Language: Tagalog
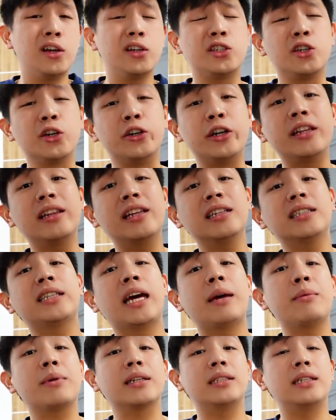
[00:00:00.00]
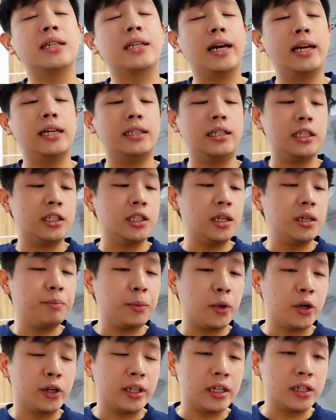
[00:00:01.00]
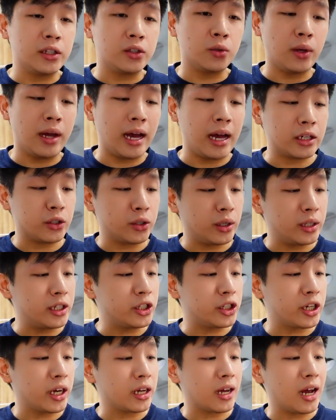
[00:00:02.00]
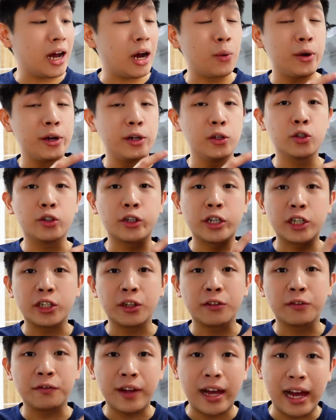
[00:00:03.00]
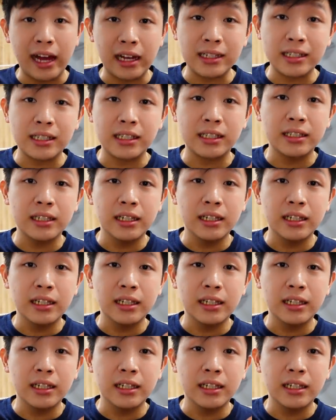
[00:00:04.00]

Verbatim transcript: During this time kasi guys, it's important to actually check our nutrition facts.